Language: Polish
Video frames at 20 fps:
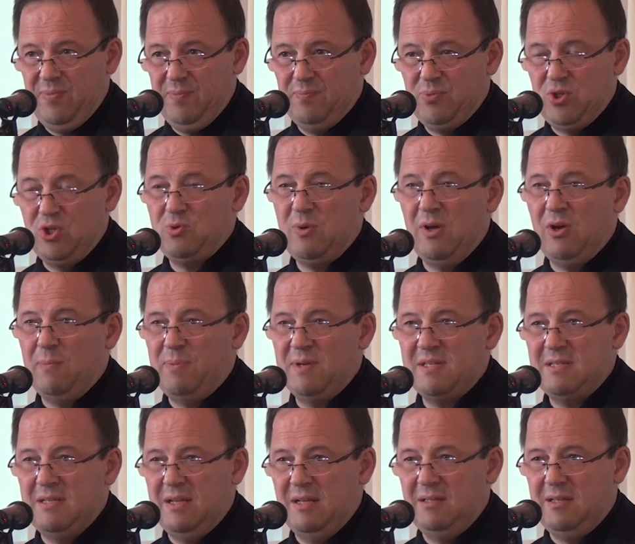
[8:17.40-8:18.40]
e, przyszłego
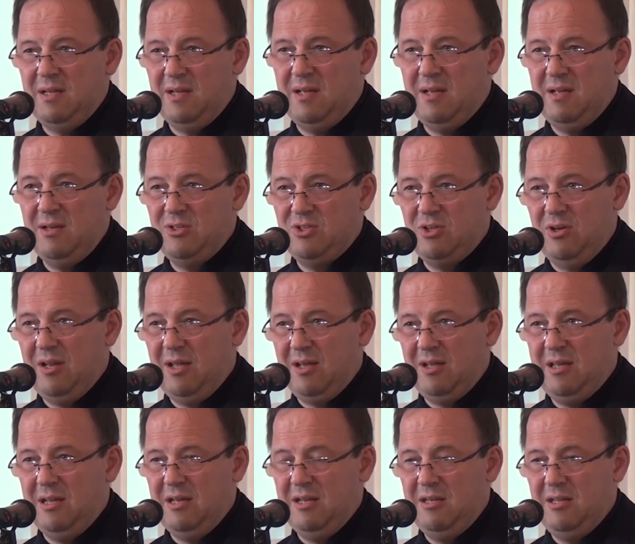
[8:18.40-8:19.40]
prezydenta Johna
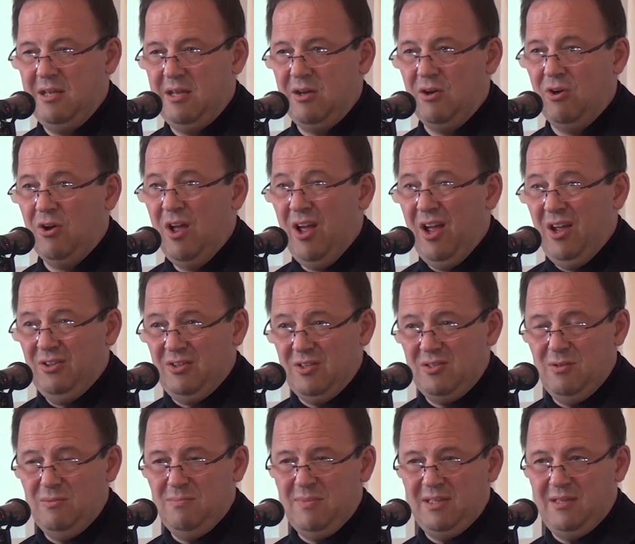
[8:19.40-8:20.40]
Kennedy'ego. To
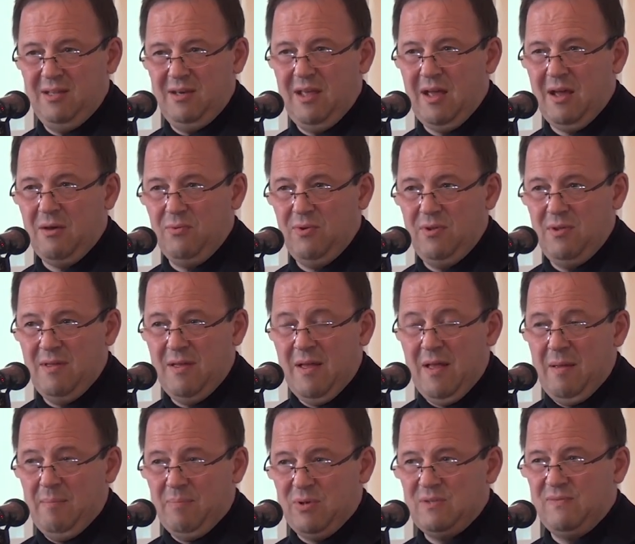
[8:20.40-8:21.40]
są materiały
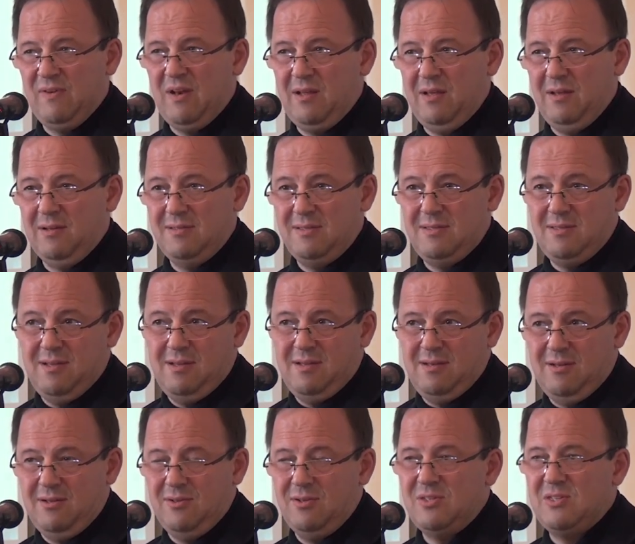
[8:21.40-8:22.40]
pozwalające
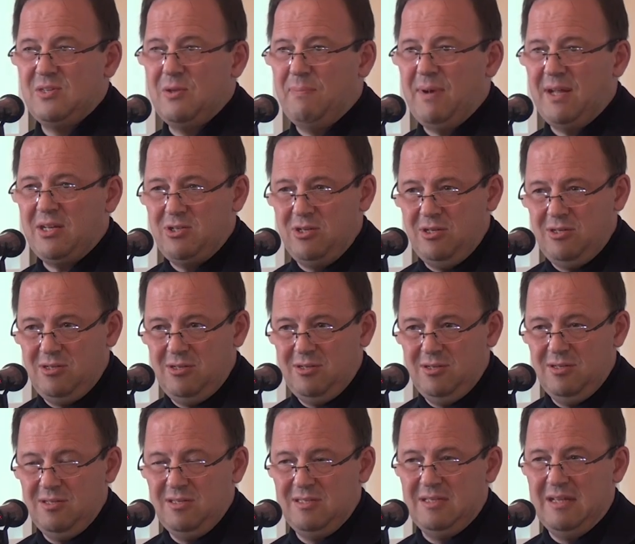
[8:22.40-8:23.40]
no, zobaczyć
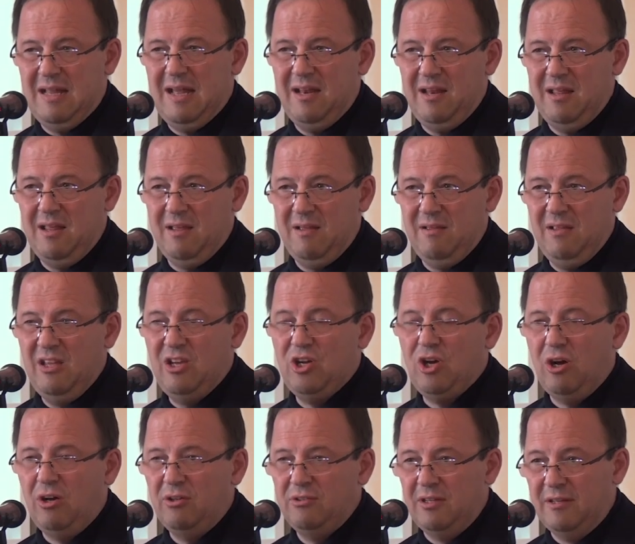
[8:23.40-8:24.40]
znane
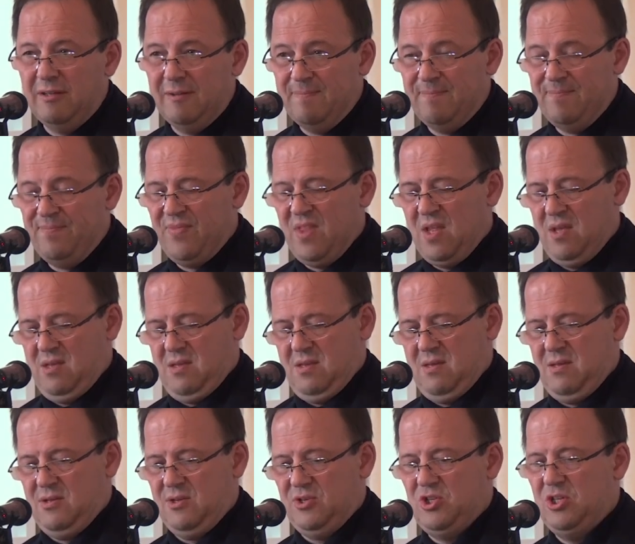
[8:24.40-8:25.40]
ikony
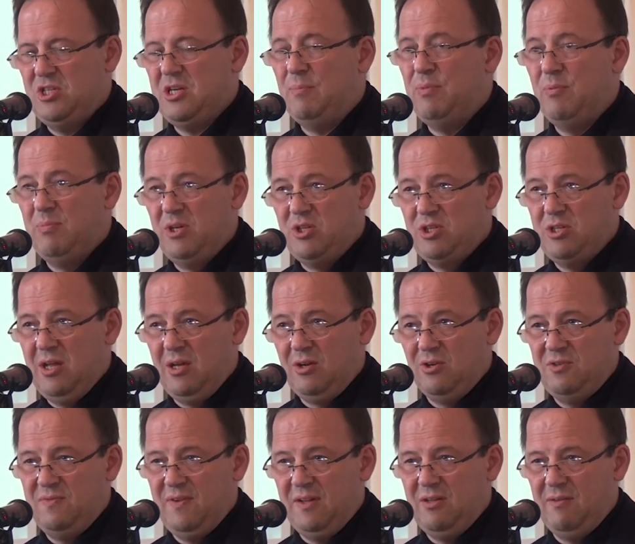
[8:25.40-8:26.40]
E, życia
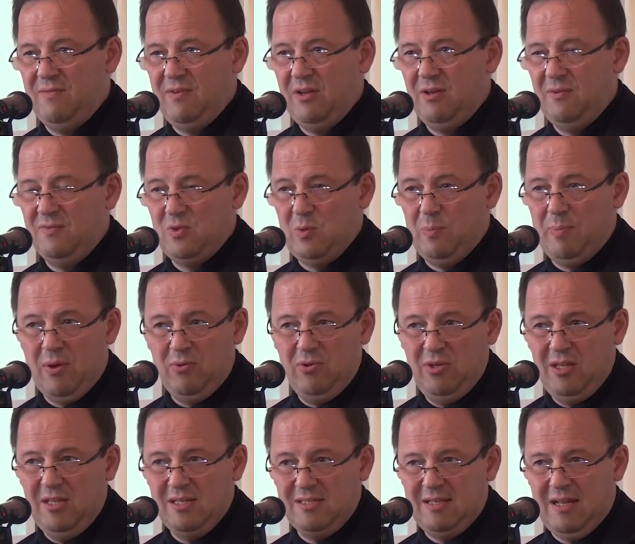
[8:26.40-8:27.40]
publicznego światowego w
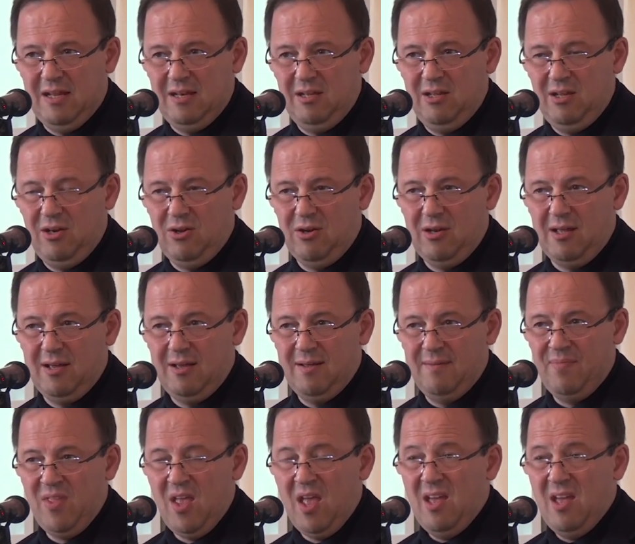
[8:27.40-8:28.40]
zupełnie nieznanych rolach.
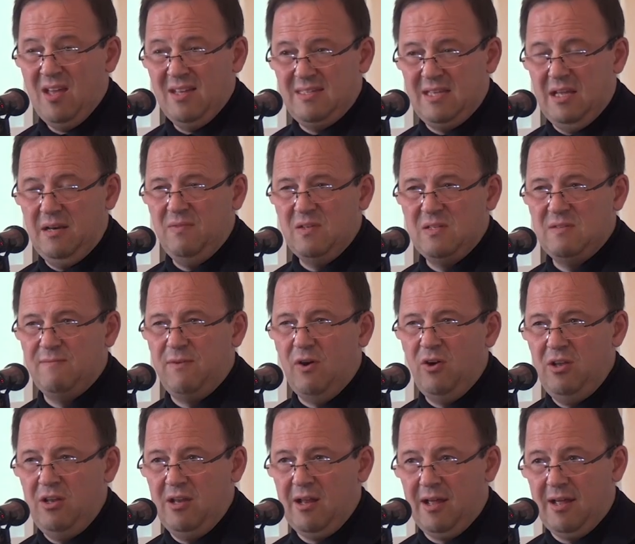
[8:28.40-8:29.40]
Serwis
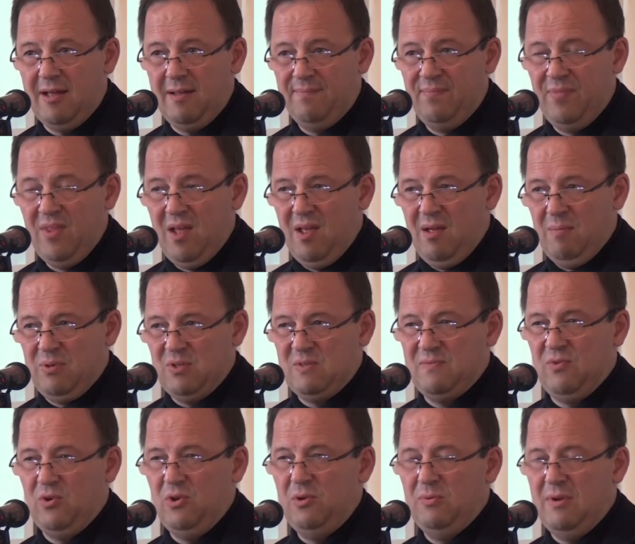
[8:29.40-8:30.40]
Wojna
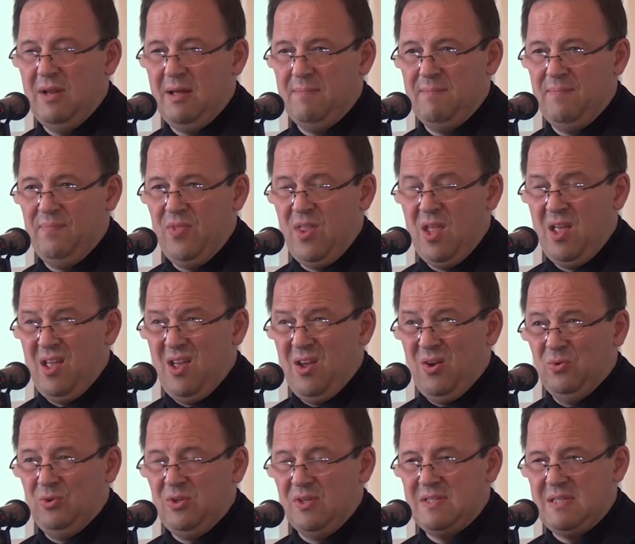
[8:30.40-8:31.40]
pozwolił nam
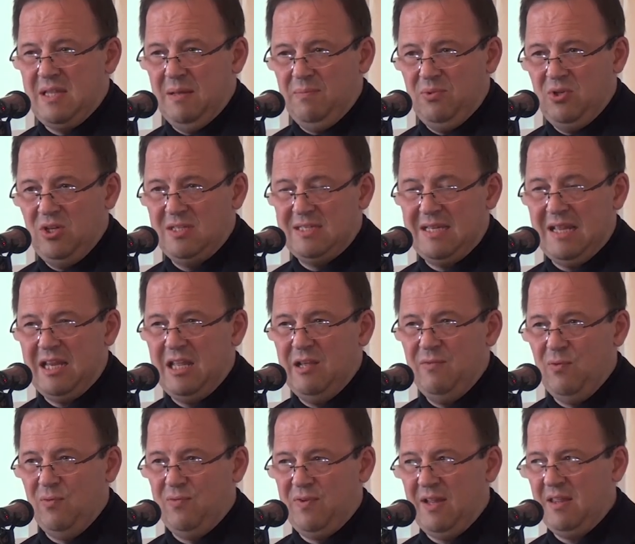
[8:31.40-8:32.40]
udostępnić z
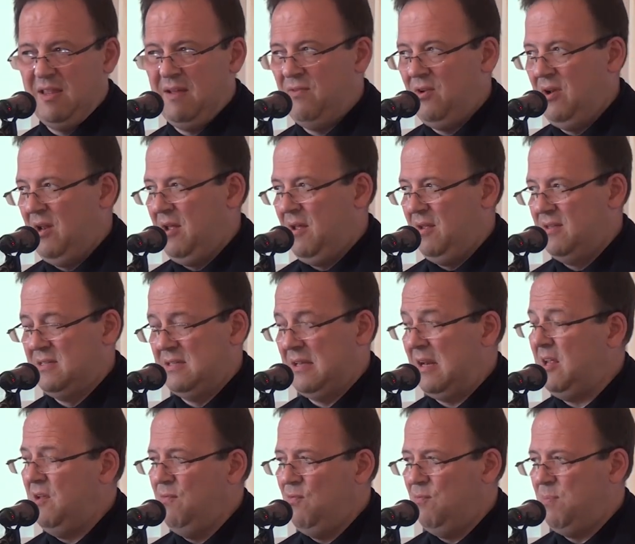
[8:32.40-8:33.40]
archiwów, Radia Wolna, z
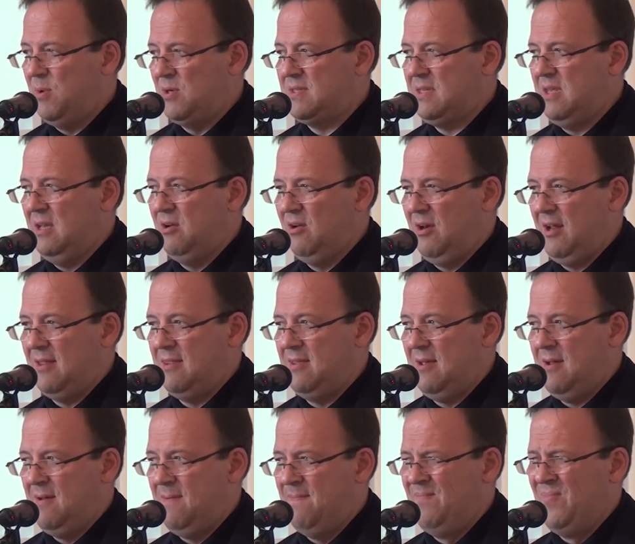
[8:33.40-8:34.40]
archiwów Polskiego
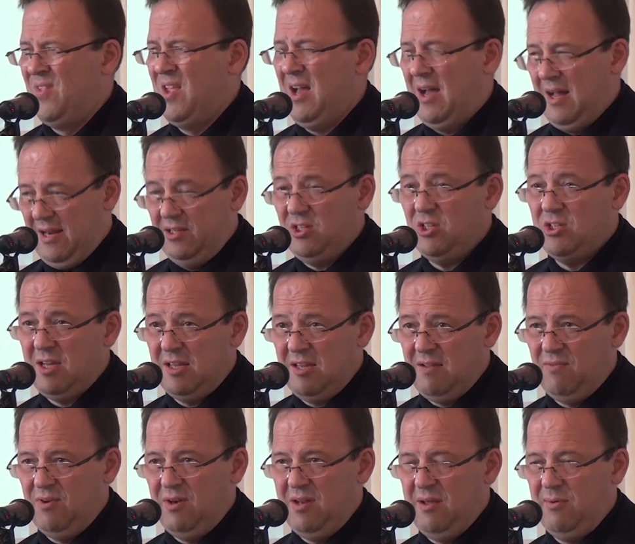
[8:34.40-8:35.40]
Radia, ale też
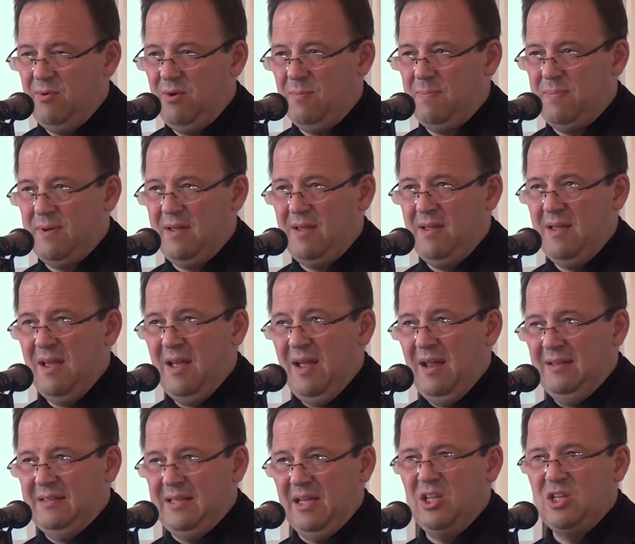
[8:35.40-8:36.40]
Radia Wolna Europa,
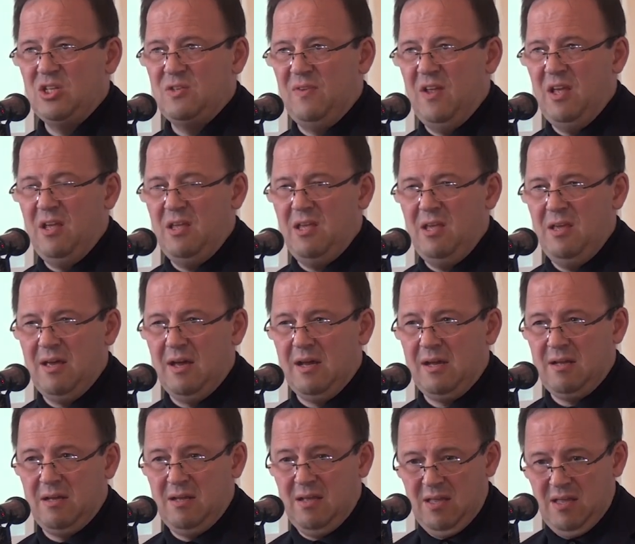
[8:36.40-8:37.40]
takie dźwięki
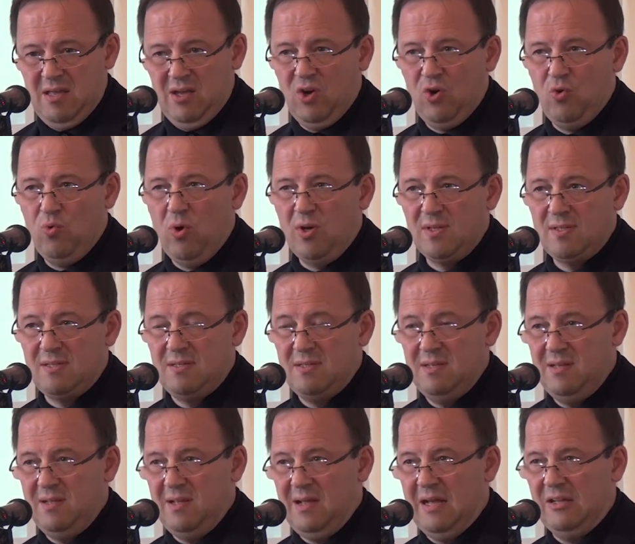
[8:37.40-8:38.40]
jak
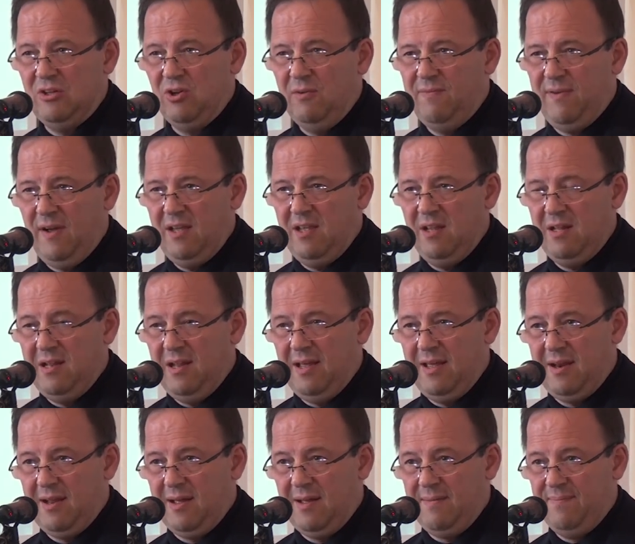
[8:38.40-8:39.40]
głos Adolfa
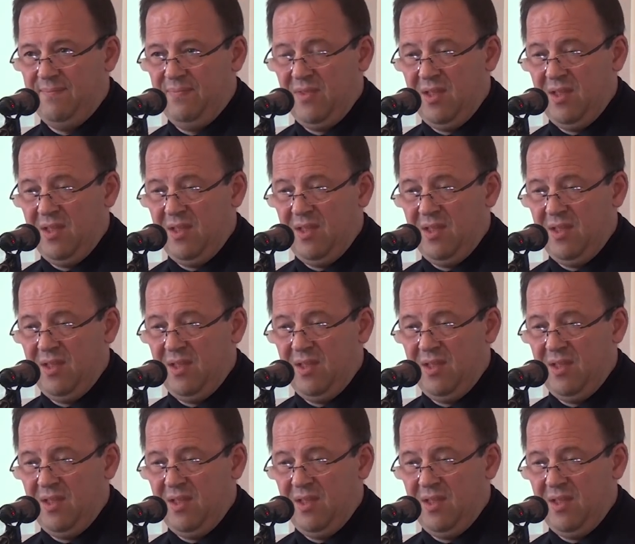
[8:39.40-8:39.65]
Hitlera,